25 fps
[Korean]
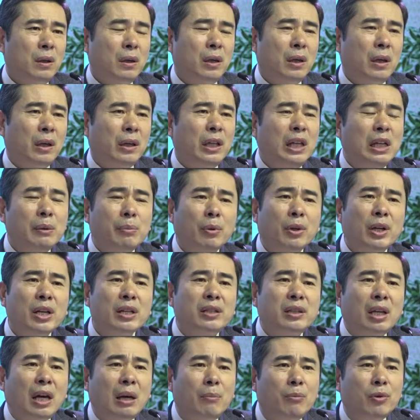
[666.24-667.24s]
예,
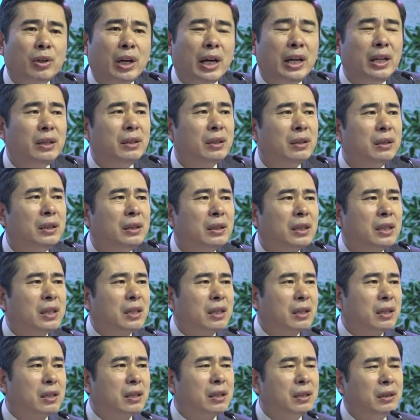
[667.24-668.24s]
일본의 사무라이들은
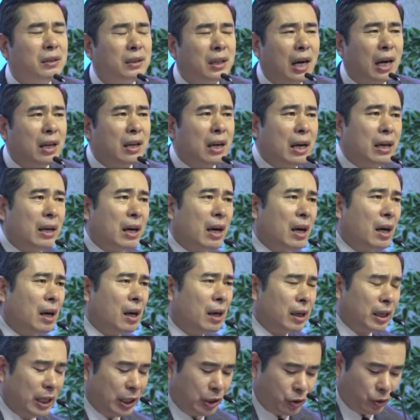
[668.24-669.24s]
큰 칼
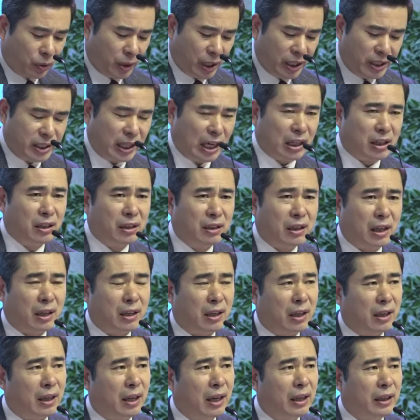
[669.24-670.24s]
하나, 이쪽엔 작은
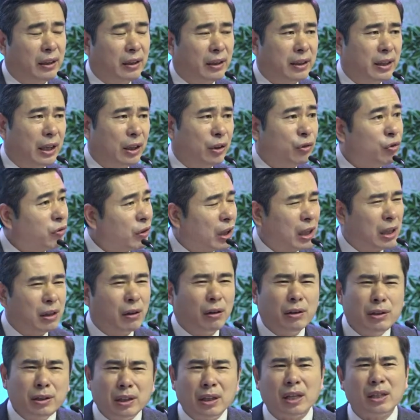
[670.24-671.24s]
칼 하나 이렇게 두 개를
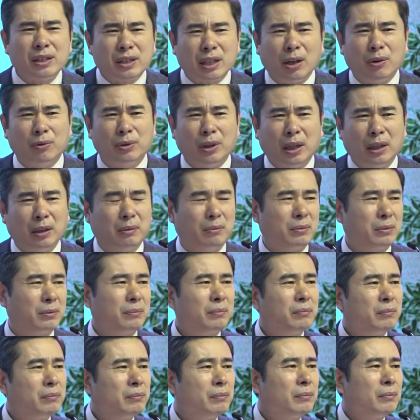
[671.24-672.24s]
언제나 차고 다녀요.
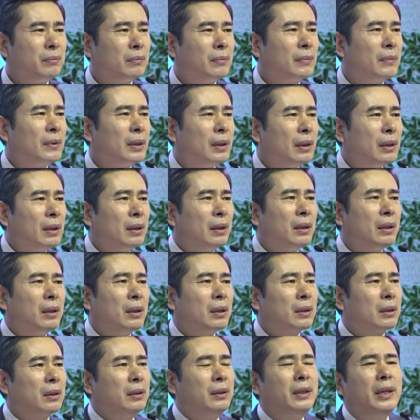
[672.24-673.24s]

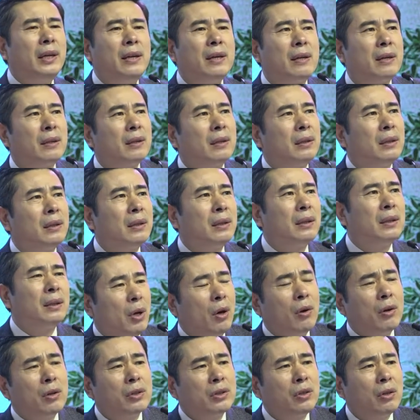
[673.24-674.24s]
그런데
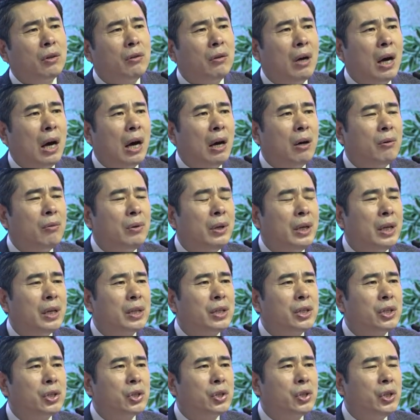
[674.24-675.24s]
명성하우의
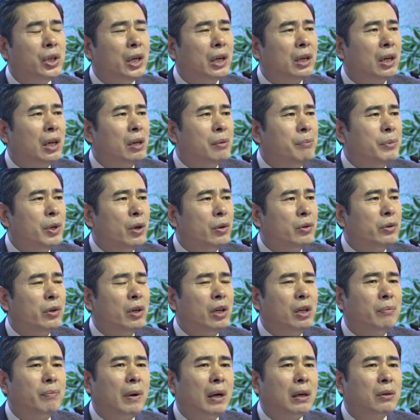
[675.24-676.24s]
시야라는
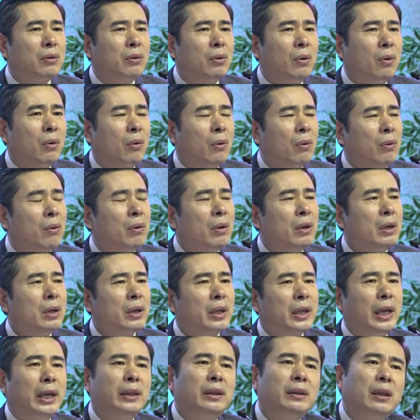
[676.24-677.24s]
명령을 받고
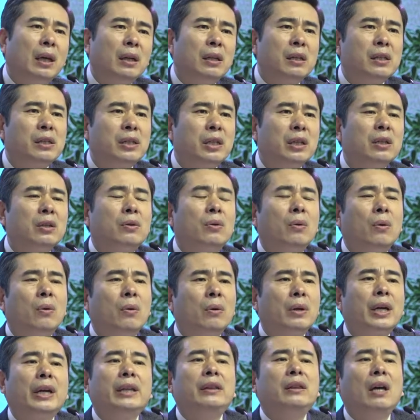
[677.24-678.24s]
개딸을
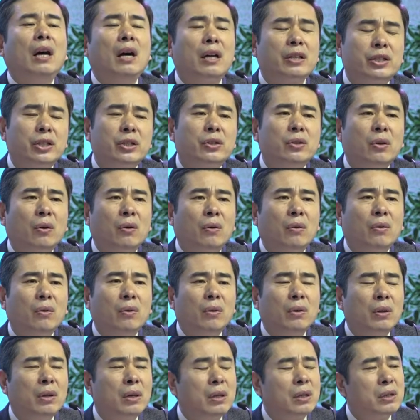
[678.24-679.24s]
신고 개딸 아시죠?
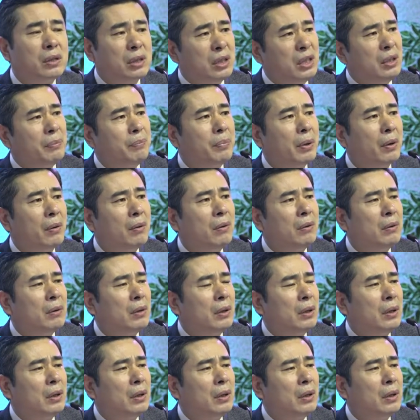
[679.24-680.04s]
슬리퍼.